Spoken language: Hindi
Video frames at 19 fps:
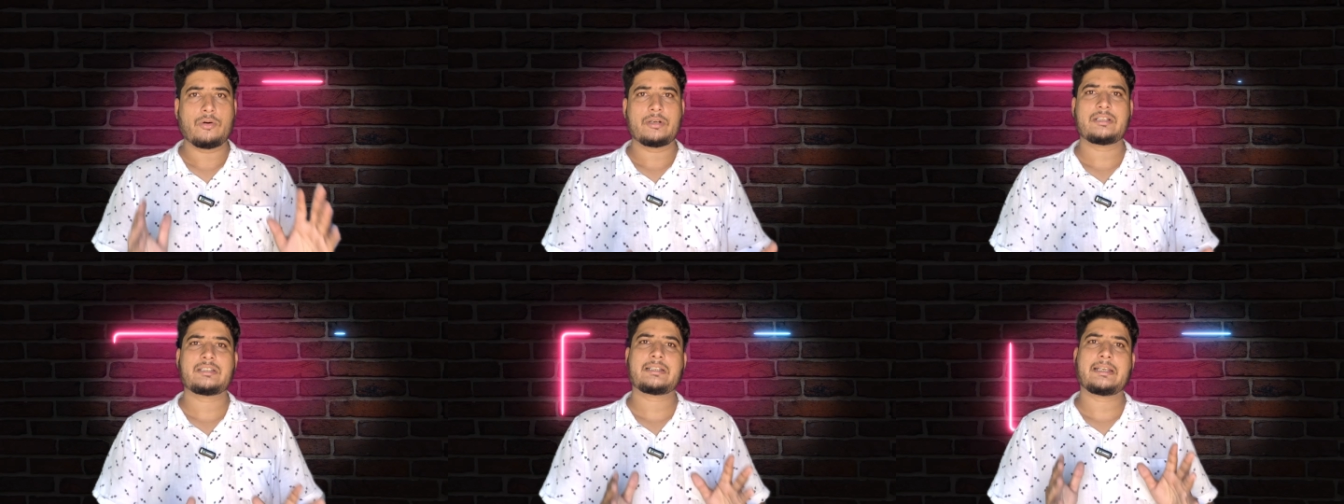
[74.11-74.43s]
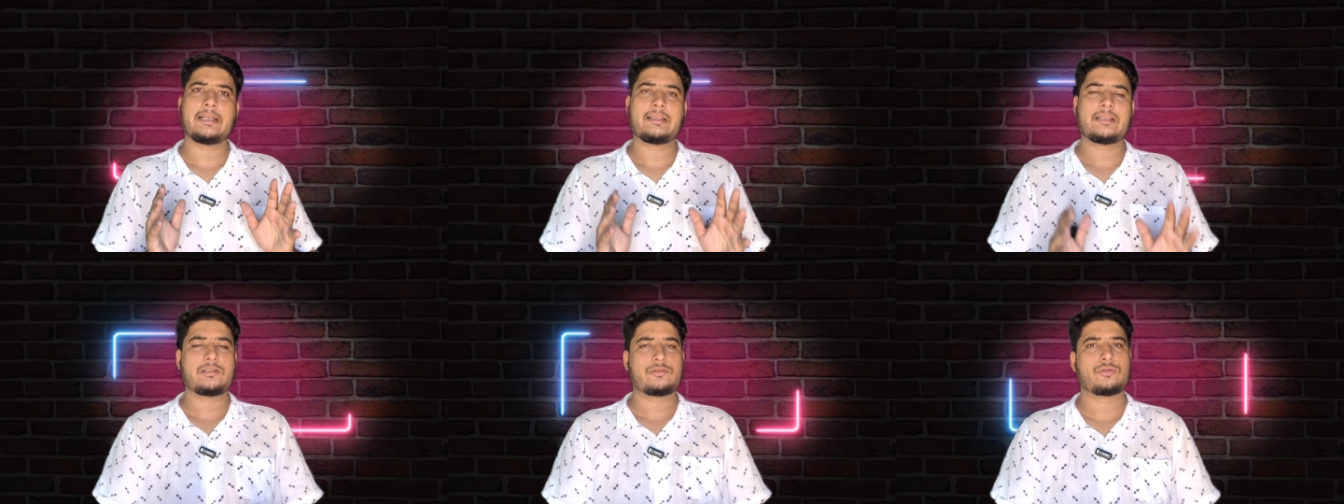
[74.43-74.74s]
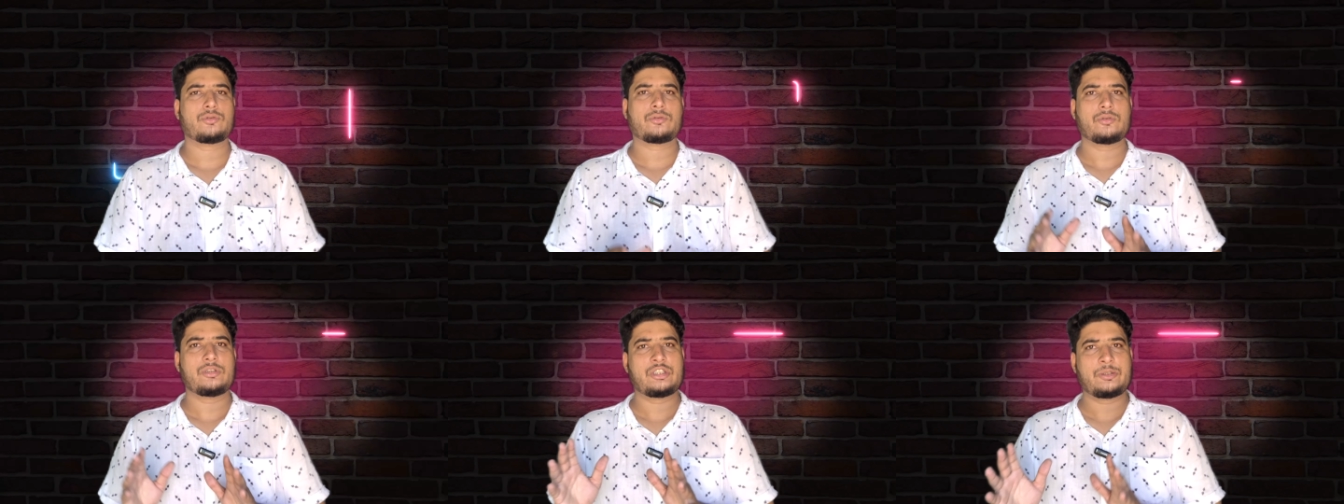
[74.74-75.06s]
और इसके
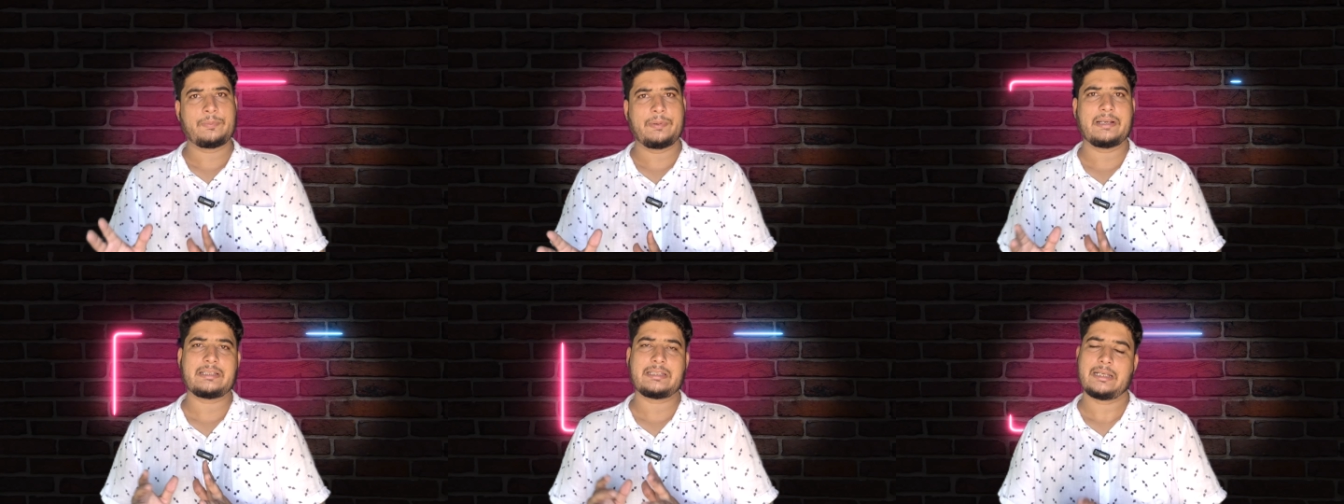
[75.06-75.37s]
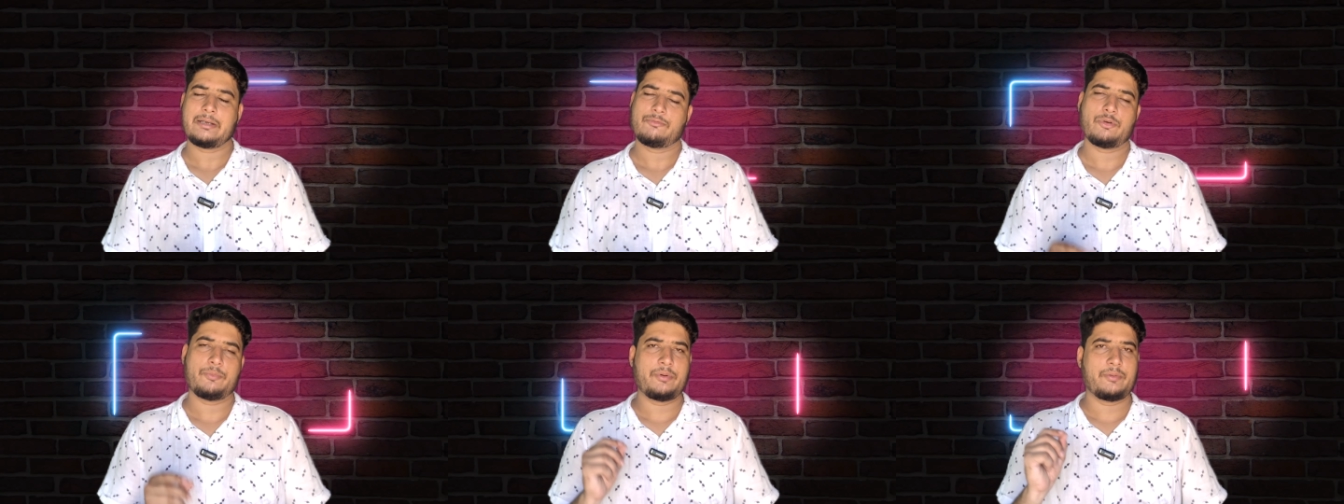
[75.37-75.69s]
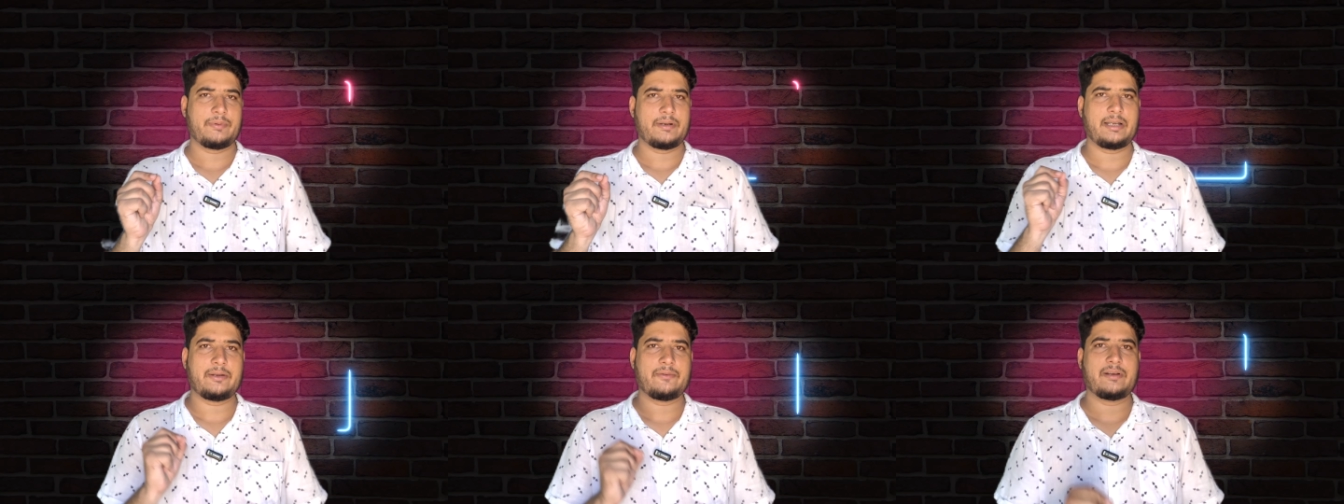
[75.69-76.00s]
अंदर जो स्पेस है वो
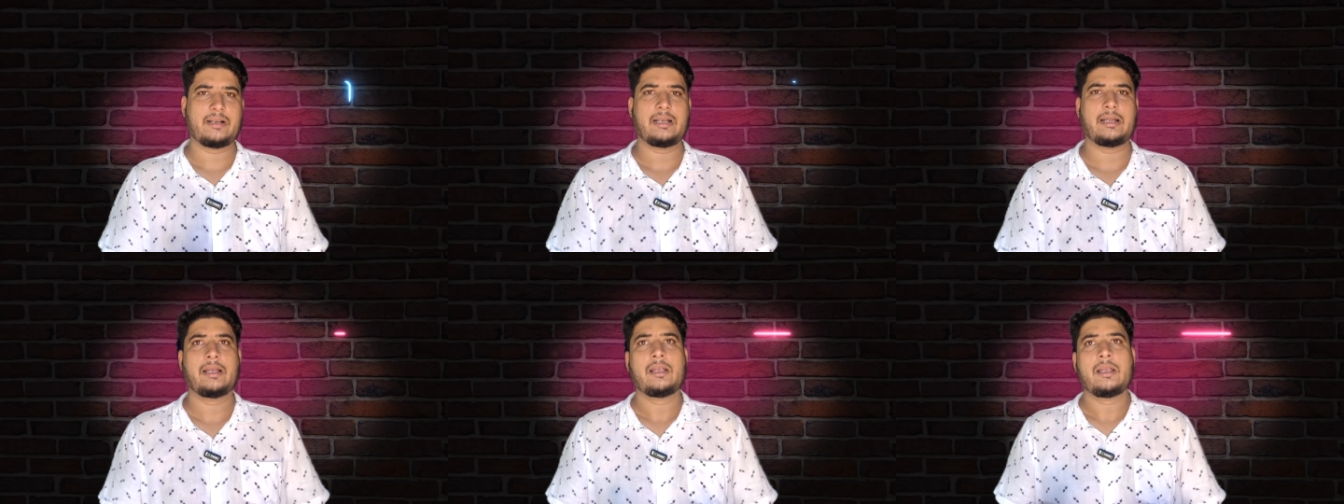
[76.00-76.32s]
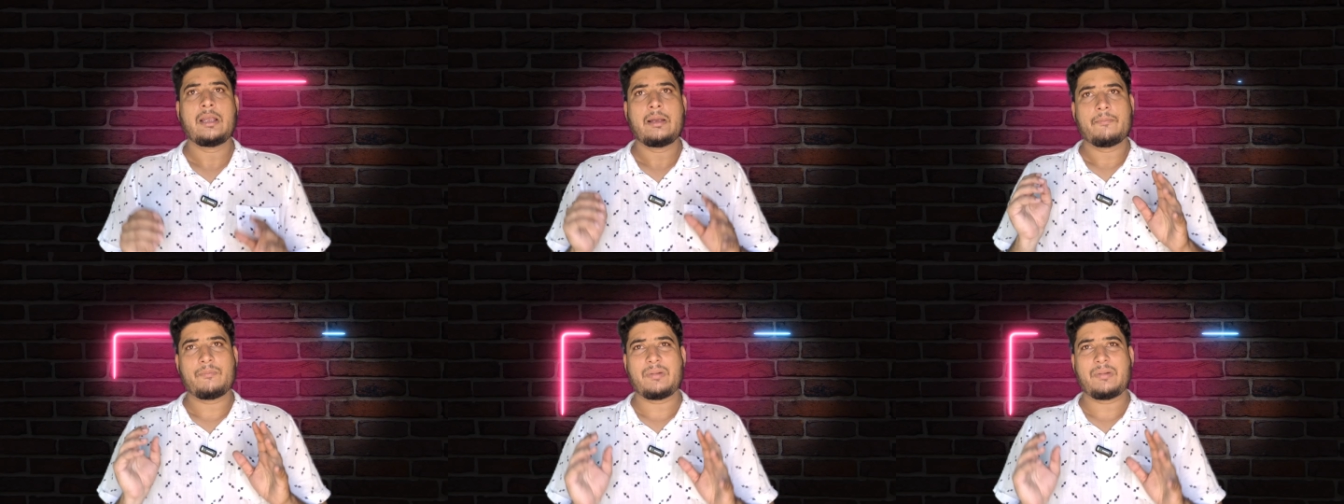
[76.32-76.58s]
भी बढ़ने वाला है